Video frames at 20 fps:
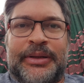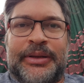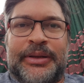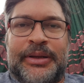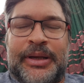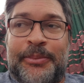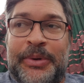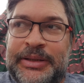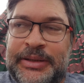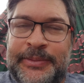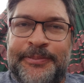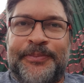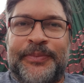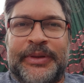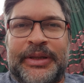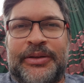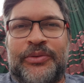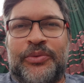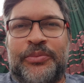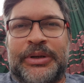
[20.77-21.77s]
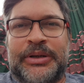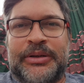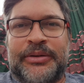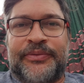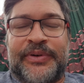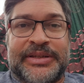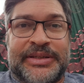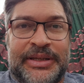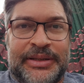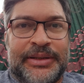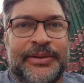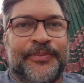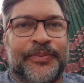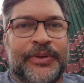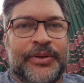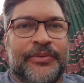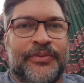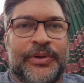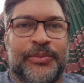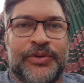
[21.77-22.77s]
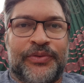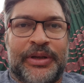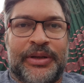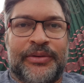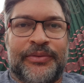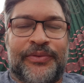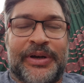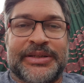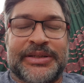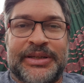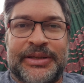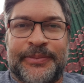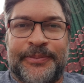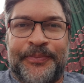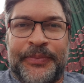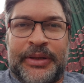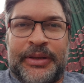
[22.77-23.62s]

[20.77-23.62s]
é, amanhã, né, numa fazenda, vamos ver fazer